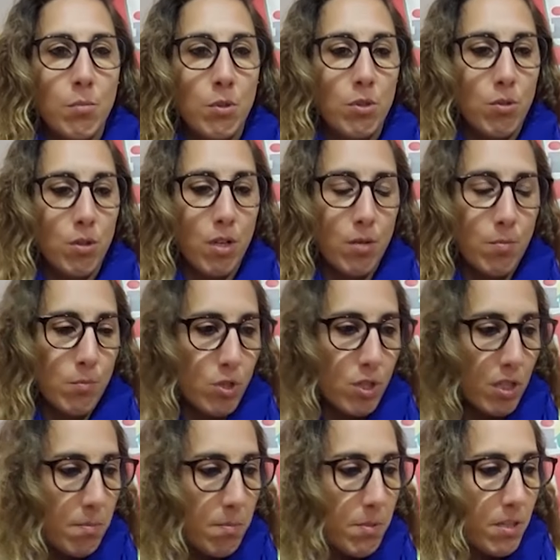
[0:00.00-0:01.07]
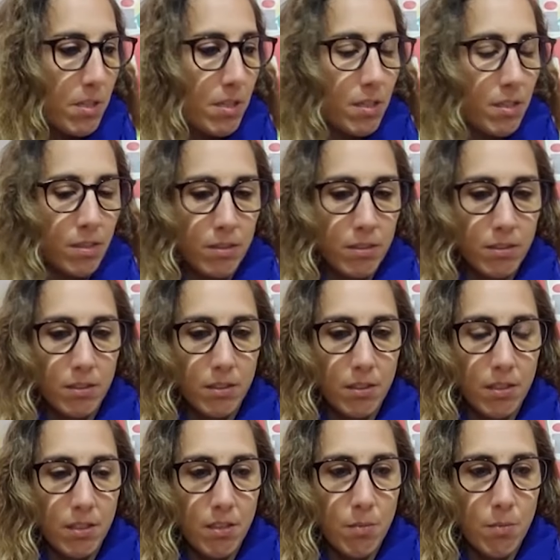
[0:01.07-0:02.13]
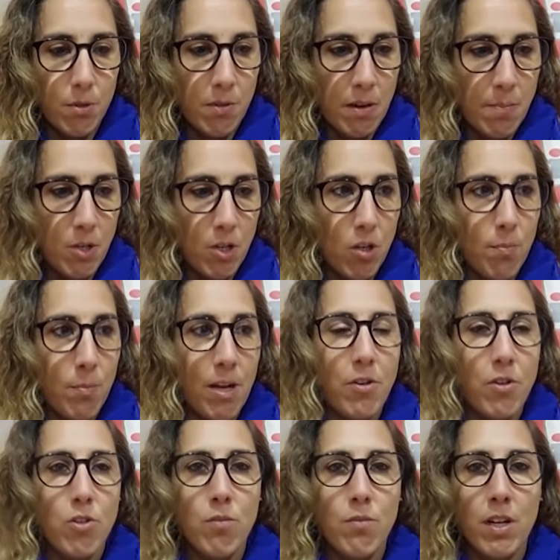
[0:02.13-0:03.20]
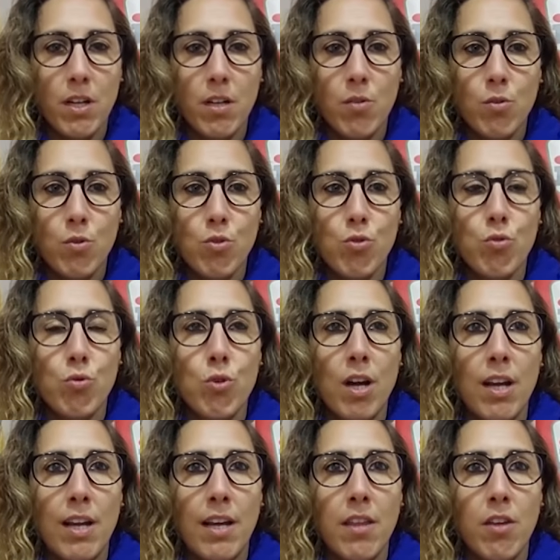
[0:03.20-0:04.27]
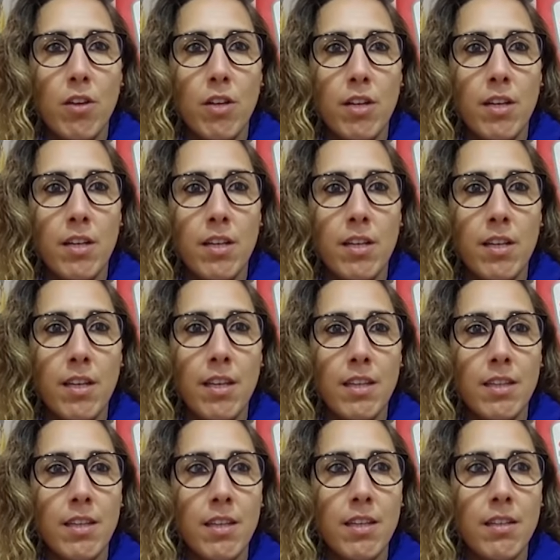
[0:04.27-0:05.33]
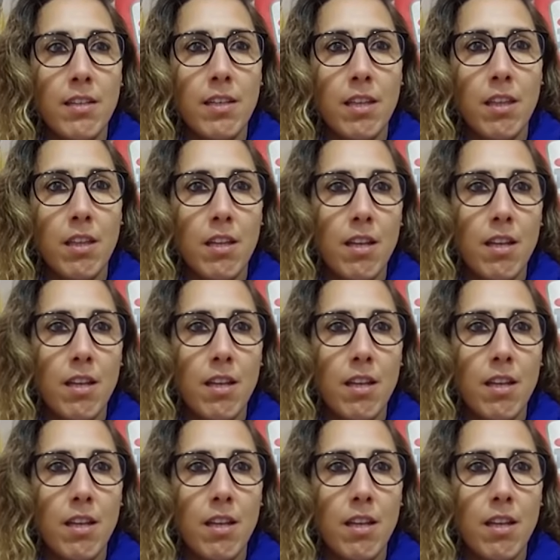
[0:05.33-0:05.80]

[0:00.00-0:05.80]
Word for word: puesto que como siempre eh, comprobamos en los plenos, ellos vienen con sus alegaciones redactadas, es decir,